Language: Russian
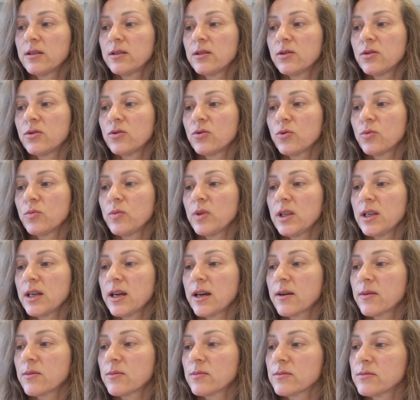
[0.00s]
Но у
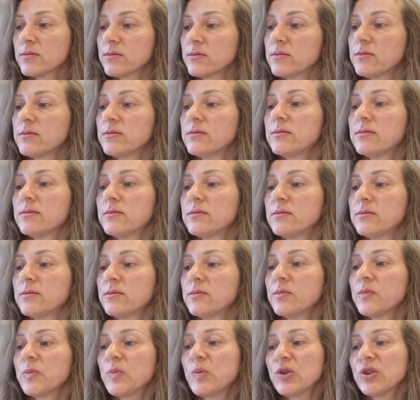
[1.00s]
меня
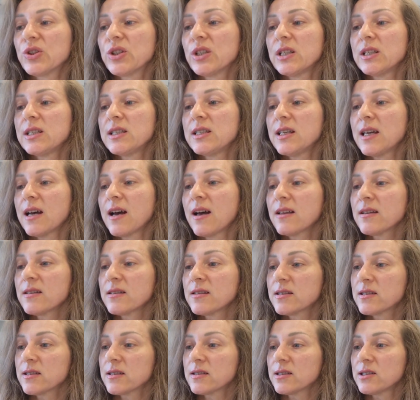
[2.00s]
после
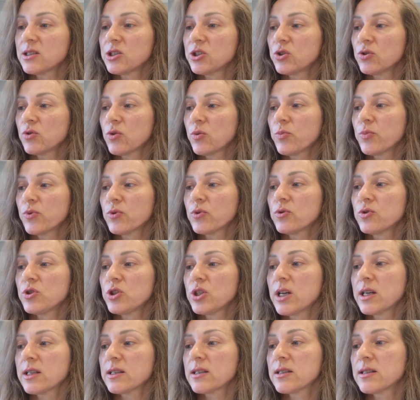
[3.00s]
сеанса начало
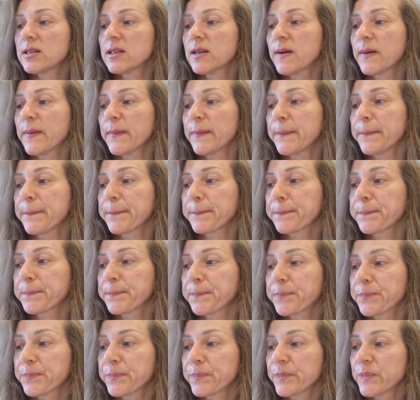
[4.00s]
получаться
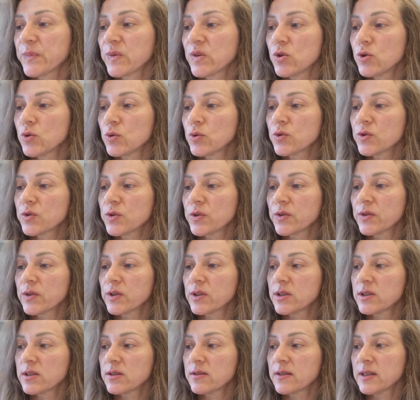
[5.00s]

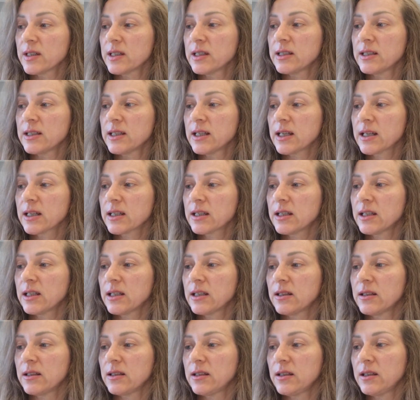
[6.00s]
чувствовать свои
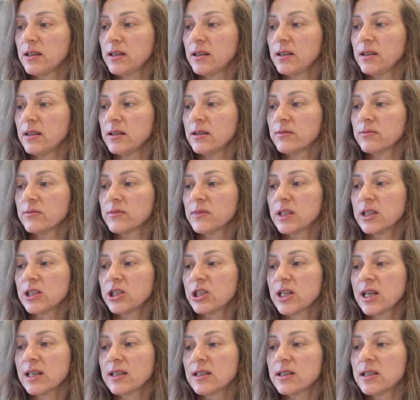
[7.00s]
энергии и
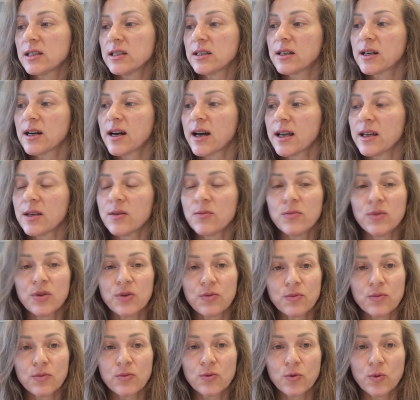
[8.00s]
начать слегка
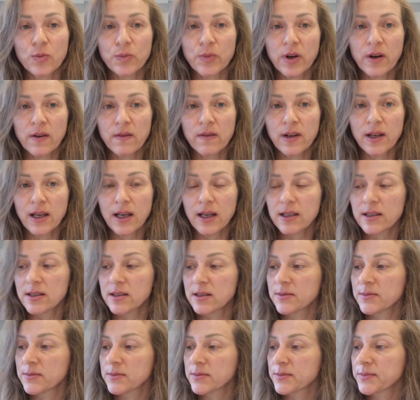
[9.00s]
ими
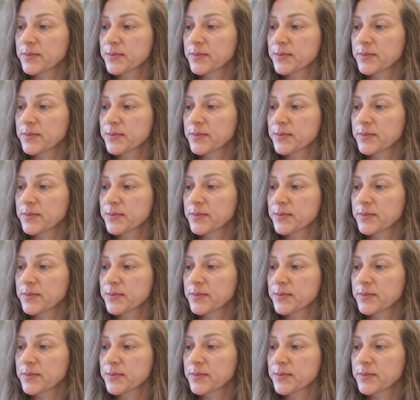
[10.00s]
управлять.